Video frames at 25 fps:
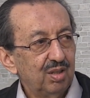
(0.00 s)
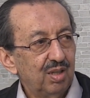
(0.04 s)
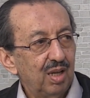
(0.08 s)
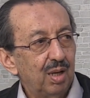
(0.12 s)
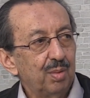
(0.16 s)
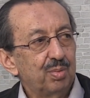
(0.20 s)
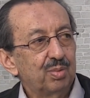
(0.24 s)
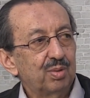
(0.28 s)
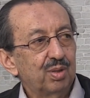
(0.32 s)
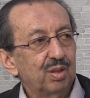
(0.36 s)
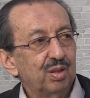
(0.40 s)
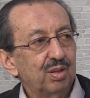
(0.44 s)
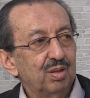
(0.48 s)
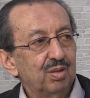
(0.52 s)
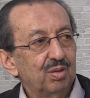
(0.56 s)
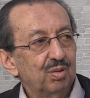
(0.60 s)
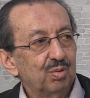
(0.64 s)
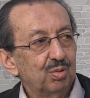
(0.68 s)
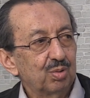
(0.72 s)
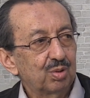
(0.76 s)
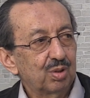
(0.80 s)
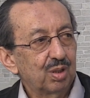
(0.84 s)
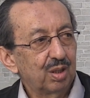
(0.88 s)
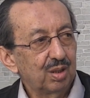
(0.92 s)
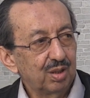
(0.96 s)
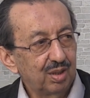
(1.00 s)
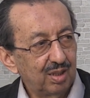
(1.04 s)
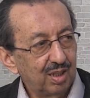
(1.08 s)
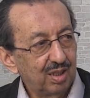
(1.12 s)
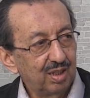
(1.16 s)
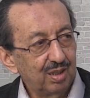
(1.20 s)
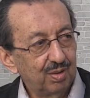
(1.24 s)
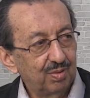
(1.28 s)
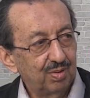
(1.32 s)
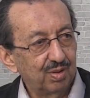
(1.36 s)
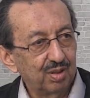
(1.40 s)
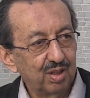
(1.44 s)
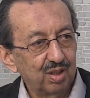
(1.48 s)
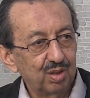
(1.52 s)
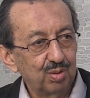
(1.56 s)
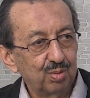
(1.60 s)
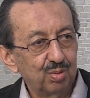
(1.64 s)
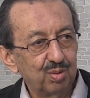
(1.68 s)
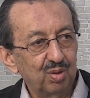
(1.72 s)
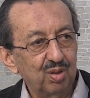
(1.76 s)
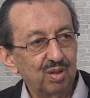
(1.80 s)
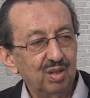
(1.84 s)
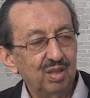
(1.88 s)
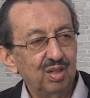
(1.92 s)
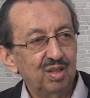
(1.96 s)
Hepsi ustanın kendi ifadesi
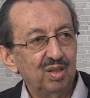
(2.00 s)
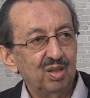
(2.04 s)
bu.